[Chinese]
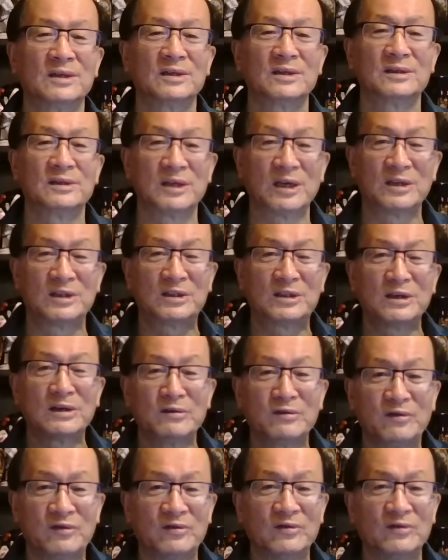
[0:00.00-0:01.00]
是在
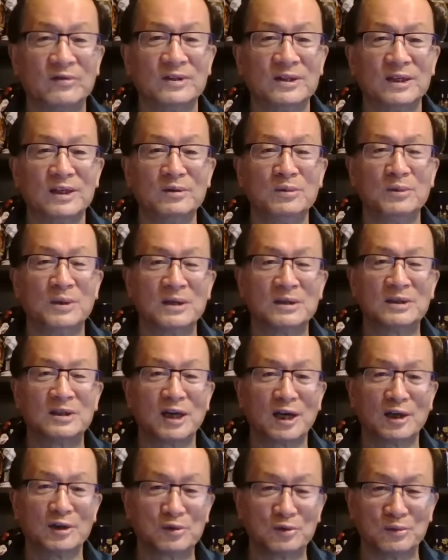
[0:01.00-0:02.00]
政府人员
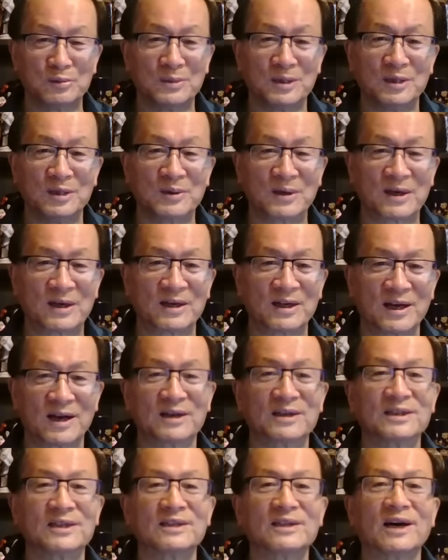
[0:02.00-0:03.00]
家属门院
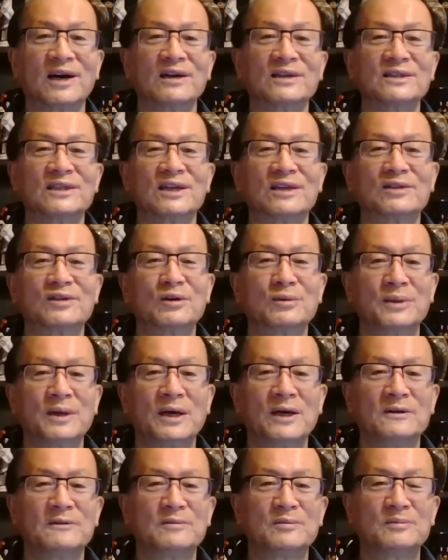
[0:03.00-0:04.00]
两个人吵架，对不对？